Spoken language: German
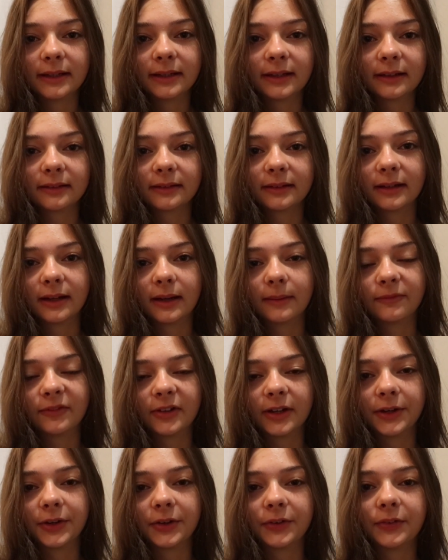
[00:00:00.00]
Gestern Abend
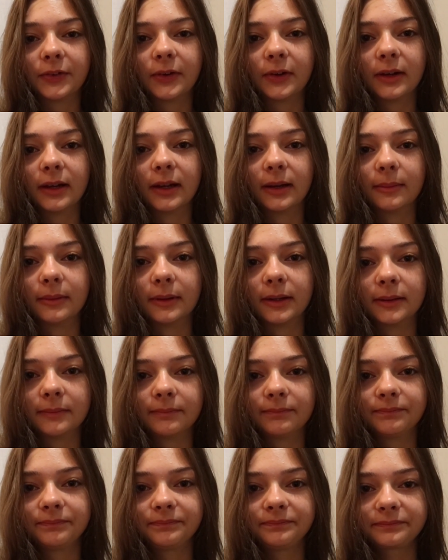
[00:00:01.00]
war er noch voll, aber
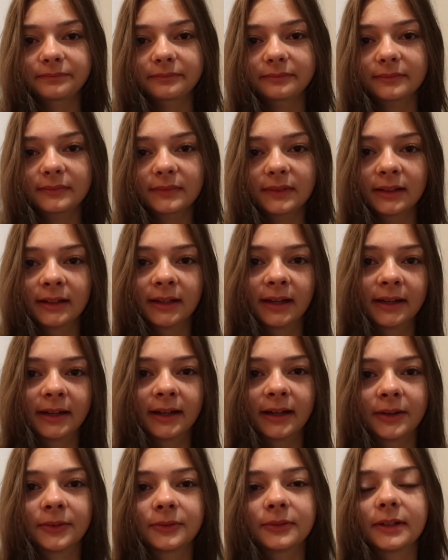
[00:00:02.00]

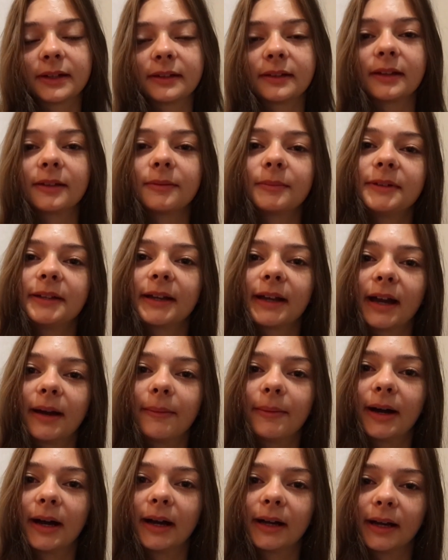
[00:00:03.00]
keine Ahnung. Das heißt, mit der
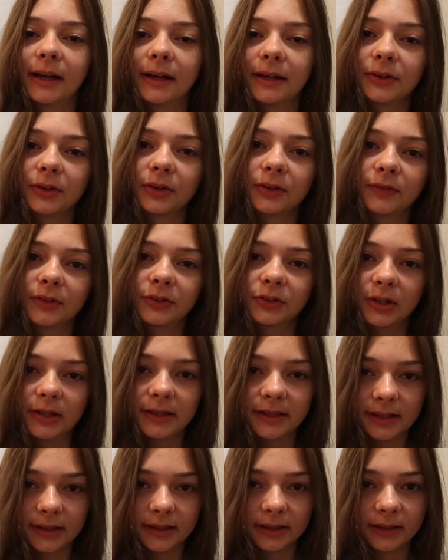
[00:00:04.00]
Kamera kann ich euch
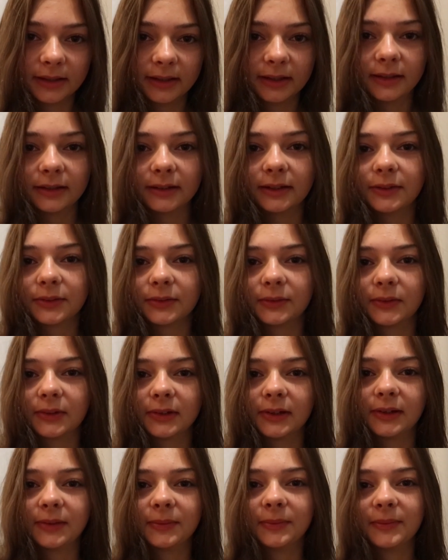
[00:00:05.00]
wahrscheinlich nicht so
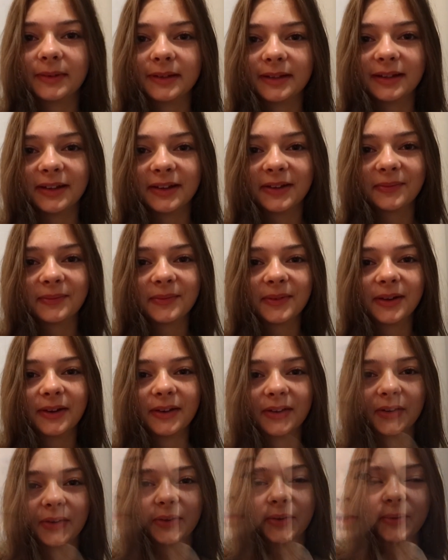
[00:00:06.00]
wirklich mitnehmen.
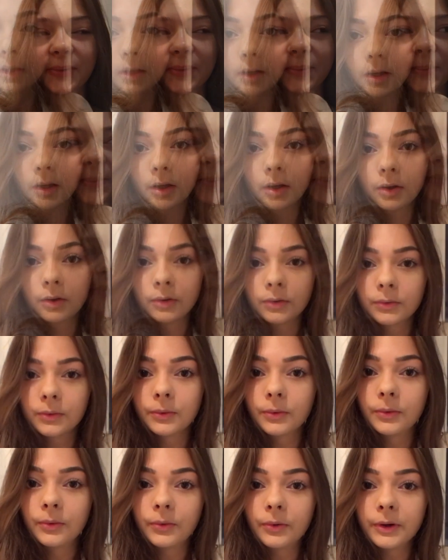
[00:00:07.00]
Und
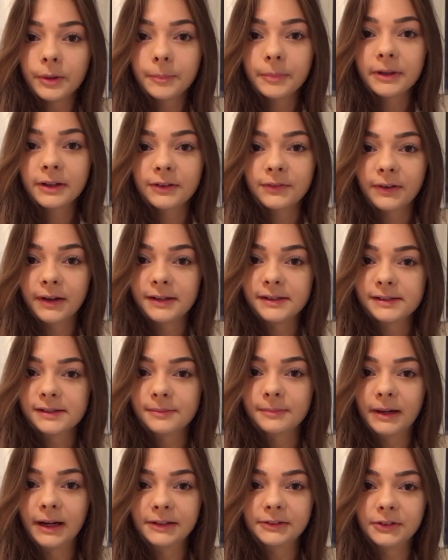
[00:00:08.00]
so, ich bin jetzt fertig
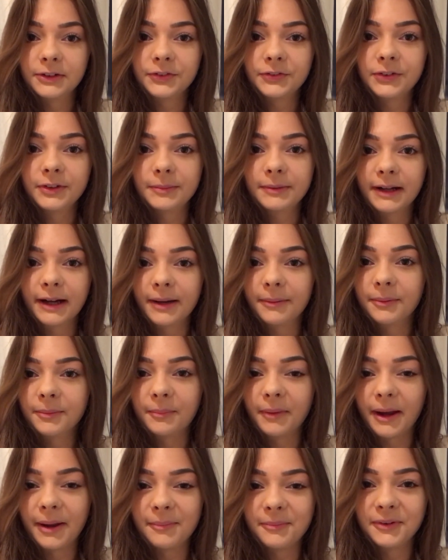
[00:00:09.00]
gemacht und ich filme gerade mit
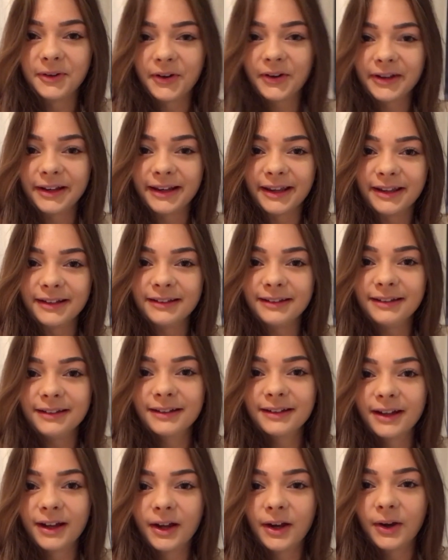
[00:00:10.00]
meinem neuen
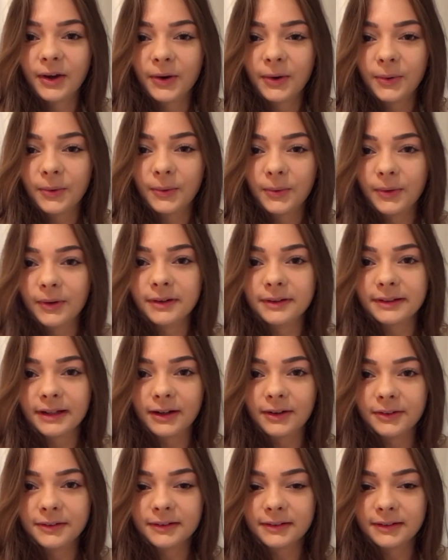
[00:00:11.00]
Handy. Und
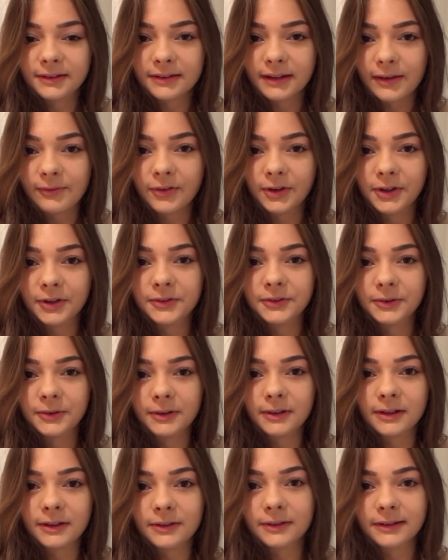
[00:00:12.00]
draußen ist es einfach noch
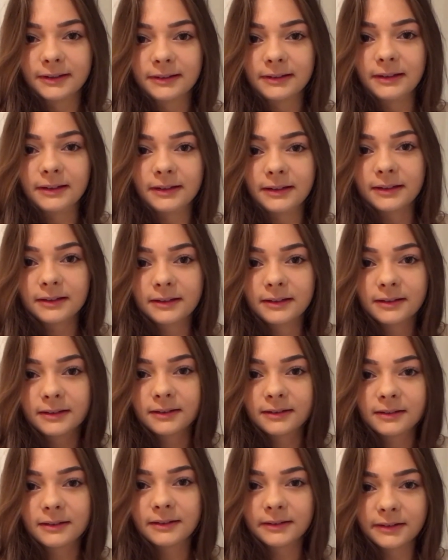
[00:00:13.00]
dunkel und das Licht
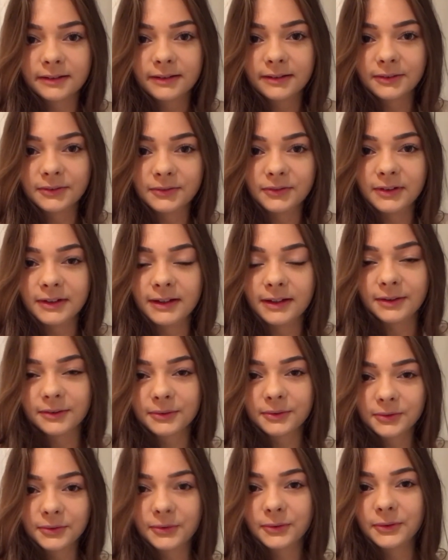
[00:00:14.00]
ist irgendwie nicht
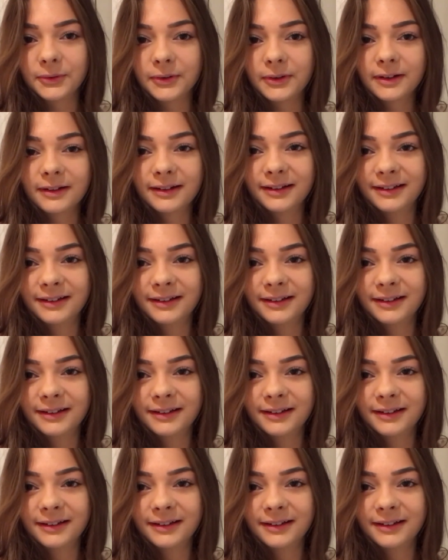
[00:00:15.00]
so schön.